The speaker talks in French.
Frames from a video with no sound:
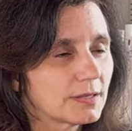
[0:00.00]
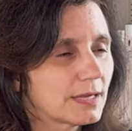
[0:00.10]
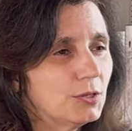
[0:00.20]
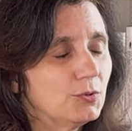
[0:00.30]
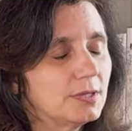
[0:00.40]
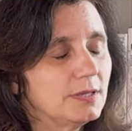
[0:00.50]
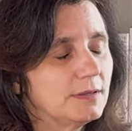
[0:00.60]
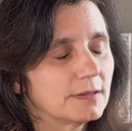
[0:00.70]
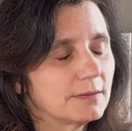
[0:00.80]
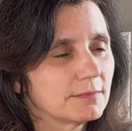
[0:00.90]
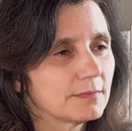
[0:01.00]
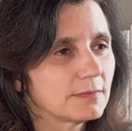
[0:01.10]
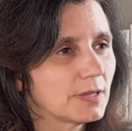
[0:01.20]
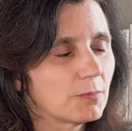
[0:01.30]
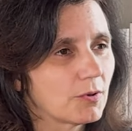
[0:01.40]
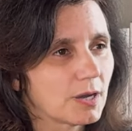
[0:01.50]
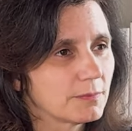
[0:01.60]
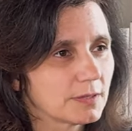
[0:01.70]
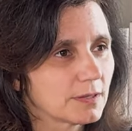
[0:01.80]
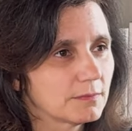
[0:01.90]
Quelle est l'utilité d'un
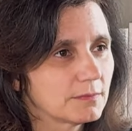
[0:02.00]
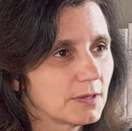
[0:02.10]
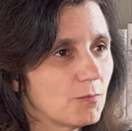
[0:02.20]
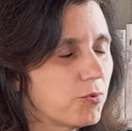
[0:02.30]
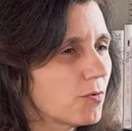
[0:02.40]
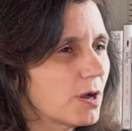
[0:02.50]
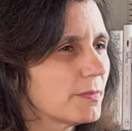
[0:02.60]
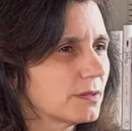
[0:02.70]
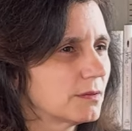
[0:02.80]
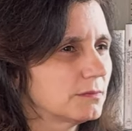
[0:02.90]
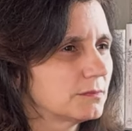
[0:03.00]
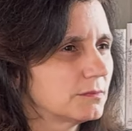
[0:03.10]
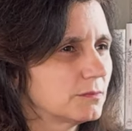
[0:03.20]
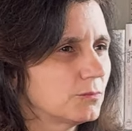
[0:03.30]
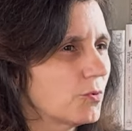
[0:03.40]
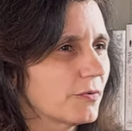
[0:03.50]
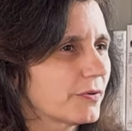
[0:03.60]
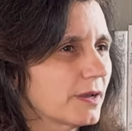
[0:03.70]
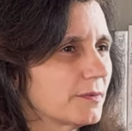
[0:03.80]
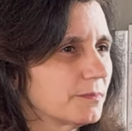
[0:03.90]
programme data Pourquoi maintenant Pourquoi
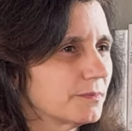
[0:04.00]
faire